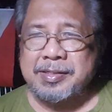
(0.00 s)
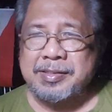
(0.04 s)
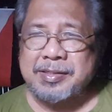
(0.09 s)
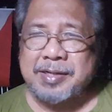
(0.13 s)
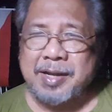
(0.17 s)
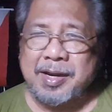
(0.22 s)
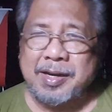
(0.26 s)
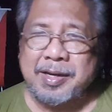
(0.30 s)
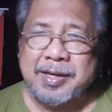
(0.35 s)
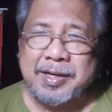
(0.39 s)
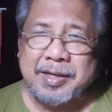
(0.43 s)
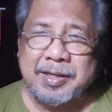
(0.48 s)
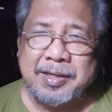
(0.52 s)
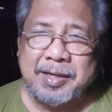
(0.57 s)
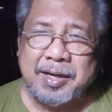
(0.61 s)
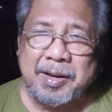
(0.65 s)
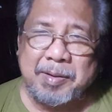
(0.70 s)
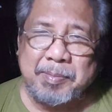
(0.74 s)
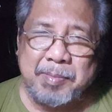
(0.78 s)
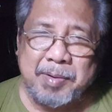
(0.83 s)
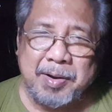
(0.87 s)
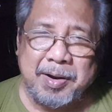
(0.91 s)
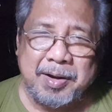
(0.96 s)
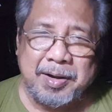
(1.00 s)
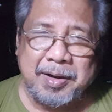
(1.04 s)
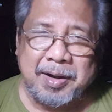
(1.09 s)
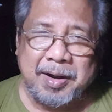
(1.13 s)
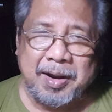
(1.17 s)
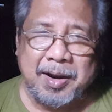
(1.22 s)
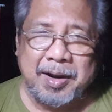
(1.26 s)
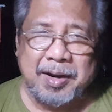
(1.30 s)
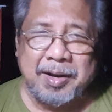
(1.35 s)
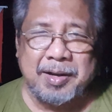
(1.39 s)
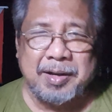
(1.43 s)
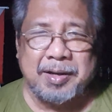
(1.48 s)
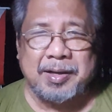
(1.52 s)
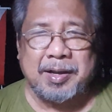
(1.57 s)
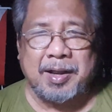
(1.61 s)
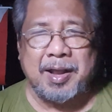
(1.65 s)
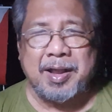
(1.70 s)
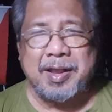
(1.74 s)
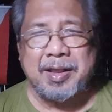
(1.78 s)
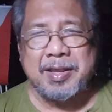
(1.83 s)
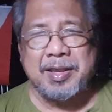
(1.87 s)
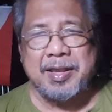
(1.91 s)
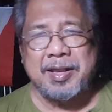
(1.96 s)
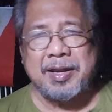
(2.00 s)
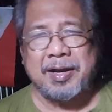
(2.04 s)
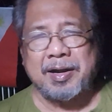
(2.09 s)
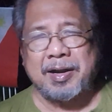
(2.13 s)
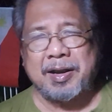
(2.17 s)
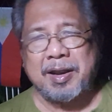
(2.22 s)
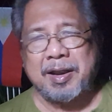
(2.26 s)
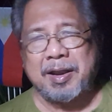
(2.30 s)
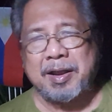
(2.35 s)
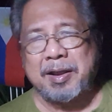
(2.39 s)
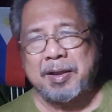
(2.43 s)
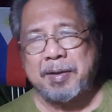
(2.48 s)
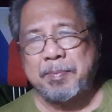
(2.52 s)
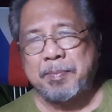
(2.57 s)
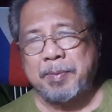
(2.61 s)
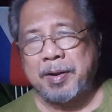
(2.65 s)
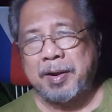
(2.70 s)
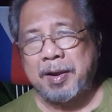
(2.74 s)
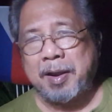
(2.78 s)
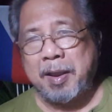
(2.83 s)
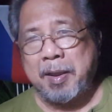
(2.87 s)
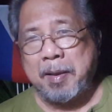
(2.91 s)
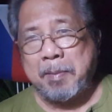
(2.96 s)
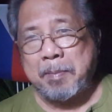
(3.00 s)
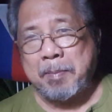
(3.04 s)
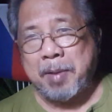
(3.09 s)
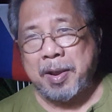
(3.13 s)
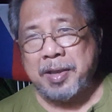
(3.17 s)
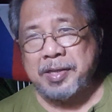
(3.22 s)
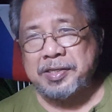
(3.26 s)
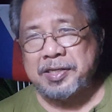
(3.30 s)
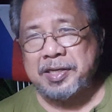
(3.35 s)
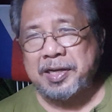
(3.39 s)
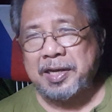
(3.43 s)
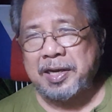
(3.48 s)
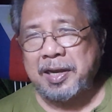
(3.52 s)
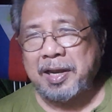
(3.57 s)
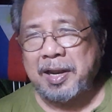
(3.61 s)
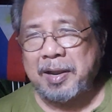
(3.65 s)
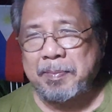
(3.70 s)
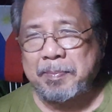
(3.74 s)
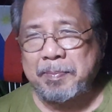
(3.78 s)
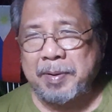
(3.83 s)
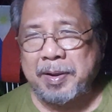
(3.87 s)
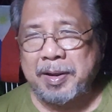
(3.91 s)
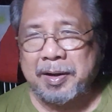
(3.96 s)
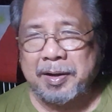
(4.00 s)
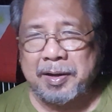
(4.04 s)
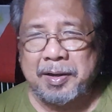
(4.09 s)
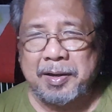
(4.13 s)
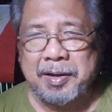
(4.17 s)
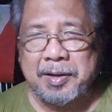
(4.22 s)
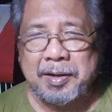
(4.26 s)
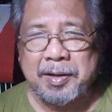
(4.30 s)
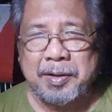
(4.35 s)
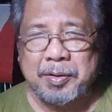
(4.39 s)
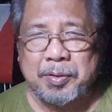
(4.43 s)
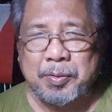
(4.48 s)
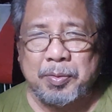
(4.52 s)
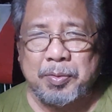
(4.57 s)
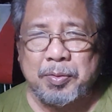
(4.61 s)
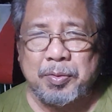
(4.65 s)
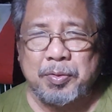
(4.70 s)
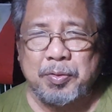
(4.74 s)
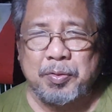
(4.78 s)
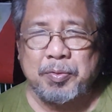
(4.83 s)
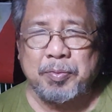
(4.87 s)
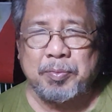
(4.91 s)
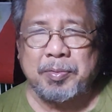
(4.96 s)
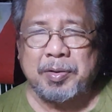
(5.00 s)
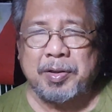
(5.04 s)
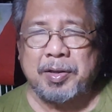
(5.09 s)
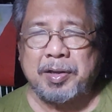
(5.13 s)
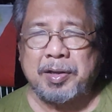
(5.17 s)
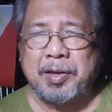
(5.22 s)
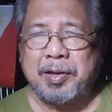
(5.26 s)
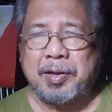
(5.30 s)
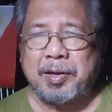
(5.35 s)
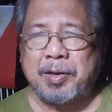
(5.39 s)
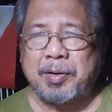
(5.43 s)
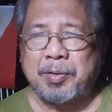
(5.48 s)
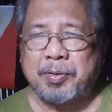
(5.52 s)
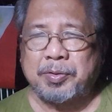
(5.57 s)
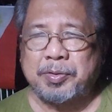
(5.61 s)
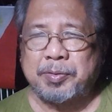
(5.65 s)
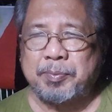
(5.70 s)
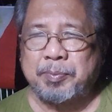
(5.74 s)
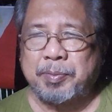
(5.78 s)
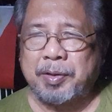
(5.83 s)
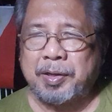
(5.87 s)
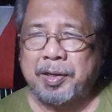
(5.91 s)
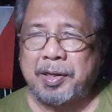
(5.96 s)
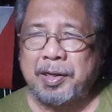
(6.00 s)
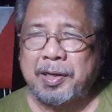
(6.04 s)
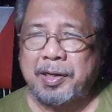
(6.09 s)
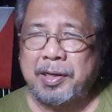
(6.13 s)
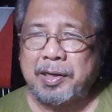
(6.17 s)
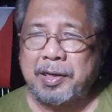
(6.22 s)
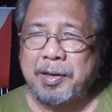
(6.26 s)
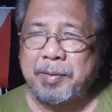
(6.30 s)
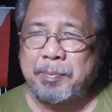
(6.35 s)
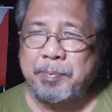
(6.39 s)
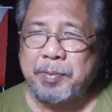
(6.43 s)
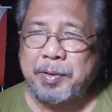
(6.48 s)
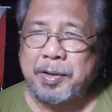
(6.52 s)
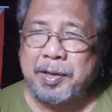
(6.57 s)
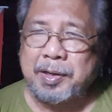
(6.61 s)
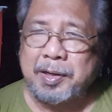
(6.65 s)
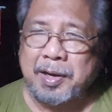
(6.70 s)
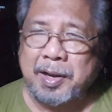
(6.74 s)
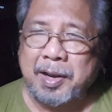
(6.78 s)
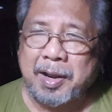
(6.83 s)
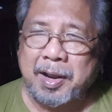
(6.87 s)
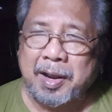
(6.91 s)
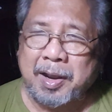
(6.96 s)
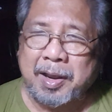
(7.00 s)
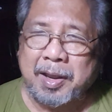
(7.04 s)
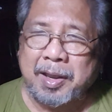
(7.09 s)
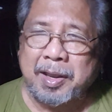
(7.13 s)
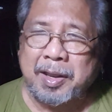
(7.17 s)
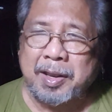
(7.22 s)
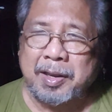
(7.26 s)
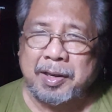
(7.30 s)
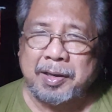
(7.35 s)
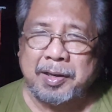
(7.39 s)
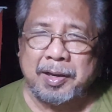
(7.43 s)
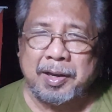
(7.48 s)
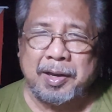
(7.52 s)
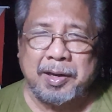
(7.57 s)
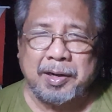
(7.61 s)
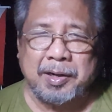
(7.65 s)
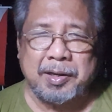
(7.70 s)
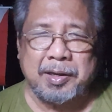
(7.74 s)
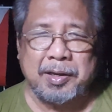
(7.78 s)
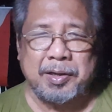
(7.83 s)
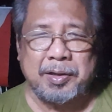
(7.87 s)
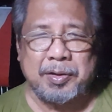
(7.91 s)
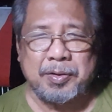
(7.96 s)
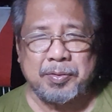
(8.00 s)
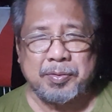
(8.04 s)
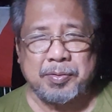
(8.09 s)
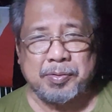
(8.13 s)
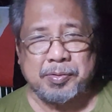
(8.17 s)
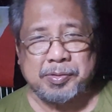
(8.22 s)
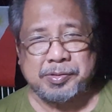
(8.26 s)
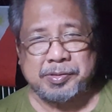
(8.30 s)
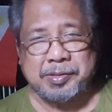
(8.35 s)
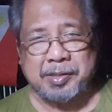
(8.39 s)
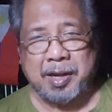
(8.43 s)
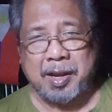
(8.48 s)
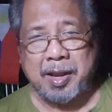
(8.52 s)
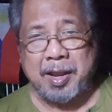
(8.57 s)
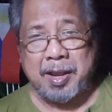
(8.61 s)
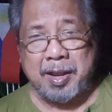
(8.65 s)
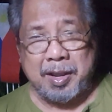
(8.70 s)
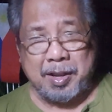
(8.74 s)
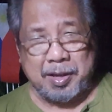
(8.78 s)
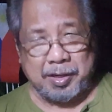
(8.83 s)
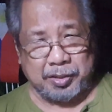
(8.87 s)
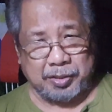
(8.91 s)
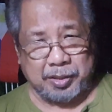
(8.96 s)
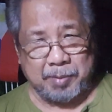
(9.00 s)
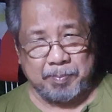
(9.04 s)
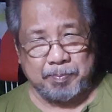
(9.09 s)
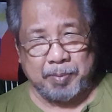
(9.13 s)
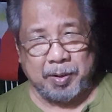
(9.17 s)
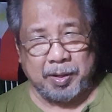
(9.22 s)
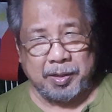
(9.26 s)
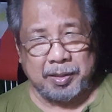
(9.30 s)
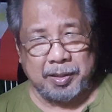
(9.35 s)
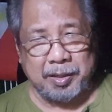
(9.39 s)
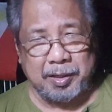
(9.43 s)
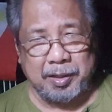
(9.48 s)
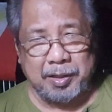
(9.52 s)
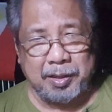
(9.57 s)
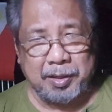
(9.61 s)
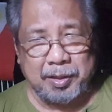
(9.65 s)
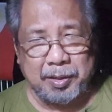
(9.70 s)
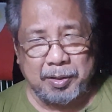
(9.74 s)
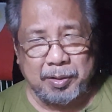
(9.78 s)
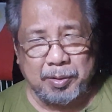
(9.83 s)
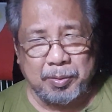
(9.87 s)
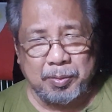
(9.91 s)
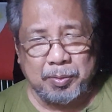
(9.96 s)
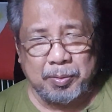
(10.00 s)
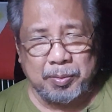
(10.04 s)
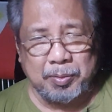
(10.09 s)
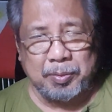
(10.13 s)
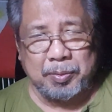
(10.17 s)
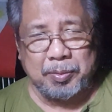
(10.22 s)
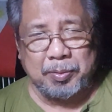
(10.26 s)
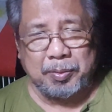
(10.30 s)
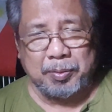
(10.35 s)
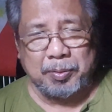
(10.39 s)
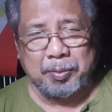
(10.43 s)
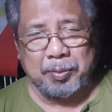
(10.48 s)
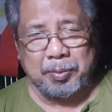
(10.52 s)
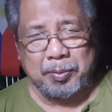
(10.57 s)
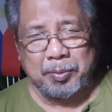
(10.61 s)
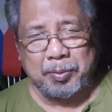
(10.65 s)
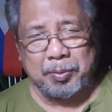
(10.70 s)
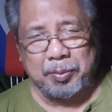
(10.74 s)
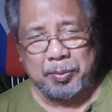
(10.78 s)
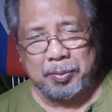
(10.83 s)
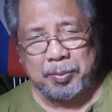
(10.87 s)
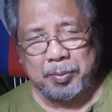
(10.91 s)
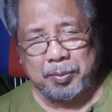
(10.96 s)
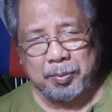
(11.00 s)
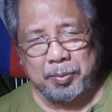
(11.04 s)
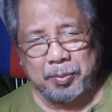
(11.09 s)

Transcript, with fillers: sa gitna man ng kahirapan may sigla pa rin kung kumilos Pilipina ay karinyo sa pag-irog